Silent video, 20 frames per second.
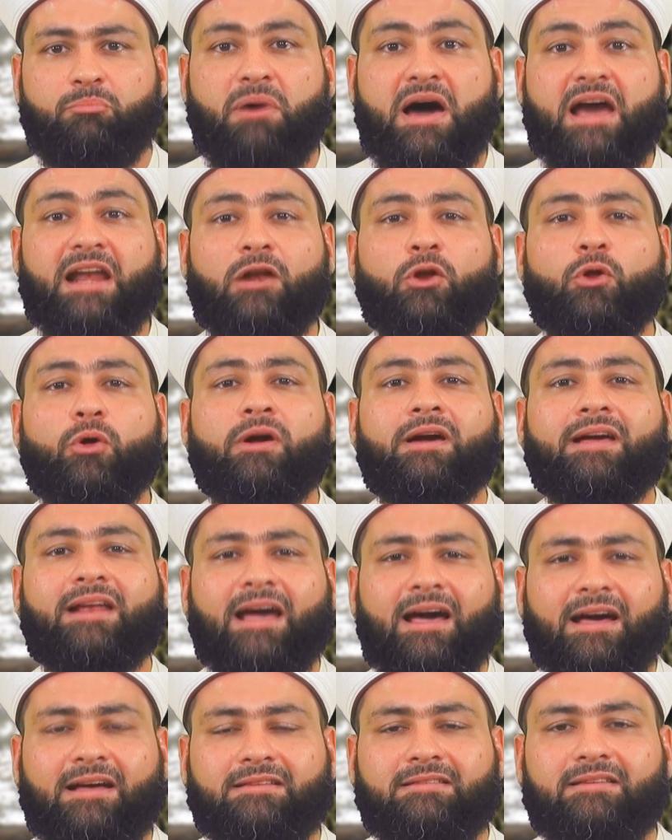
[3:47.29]
par le
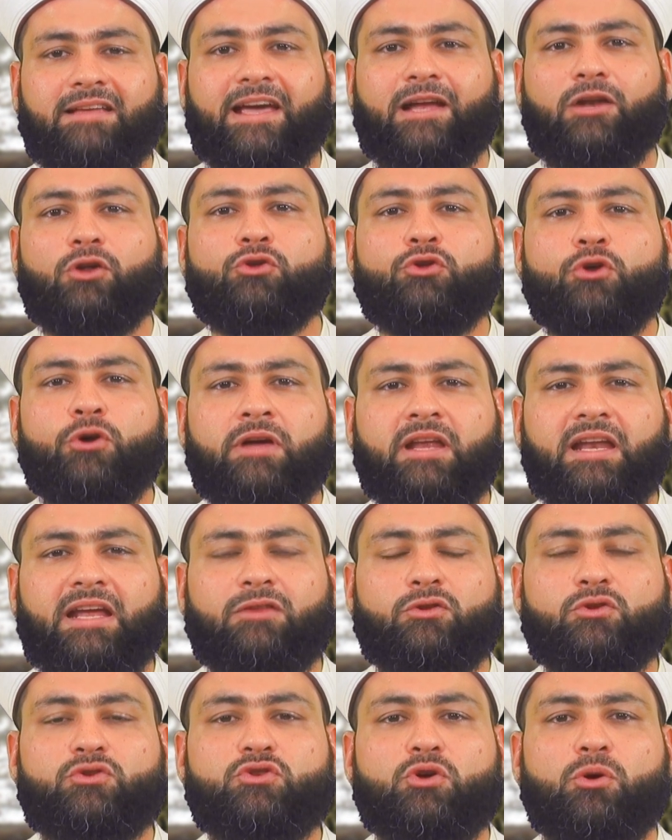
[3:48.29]
grade et le
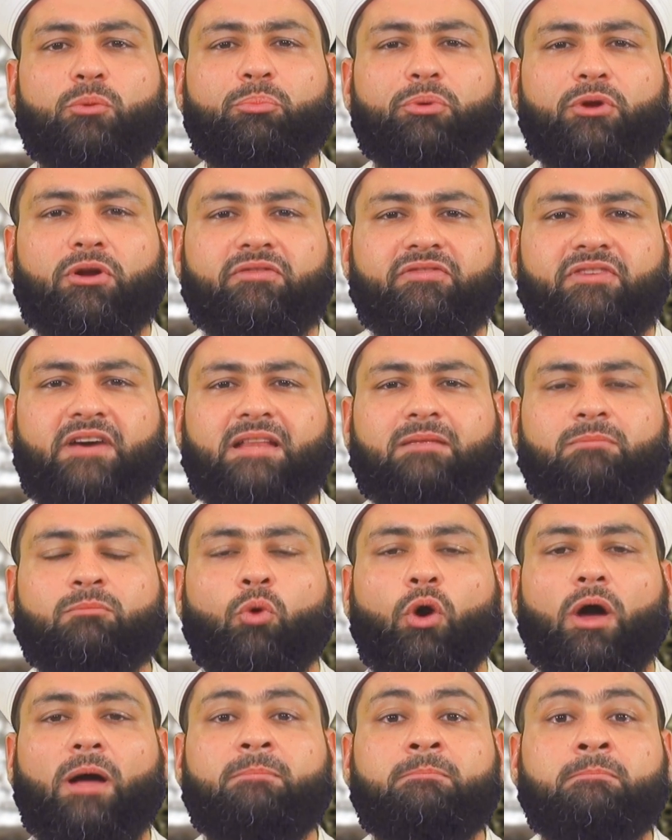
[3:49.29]
degré de son prophète
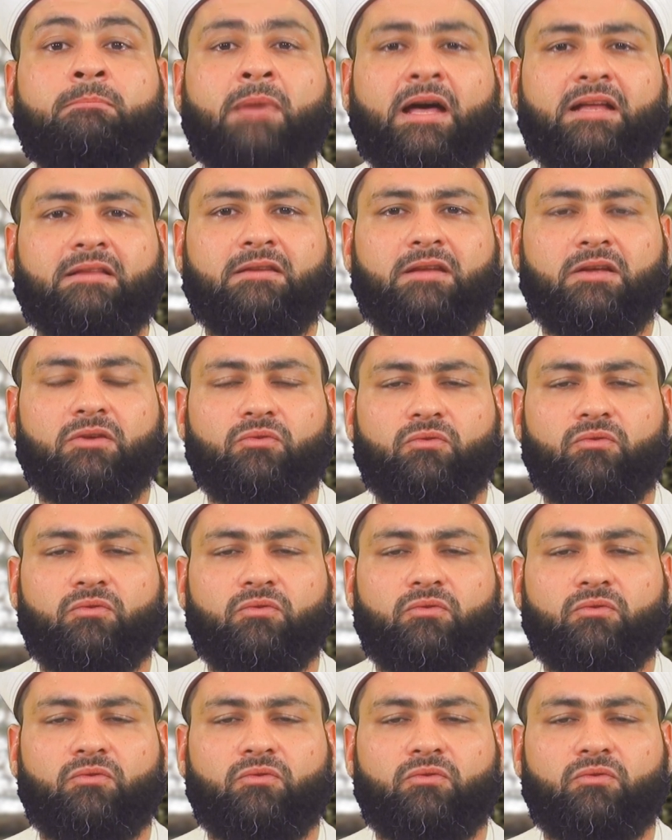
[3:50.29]
Muhammad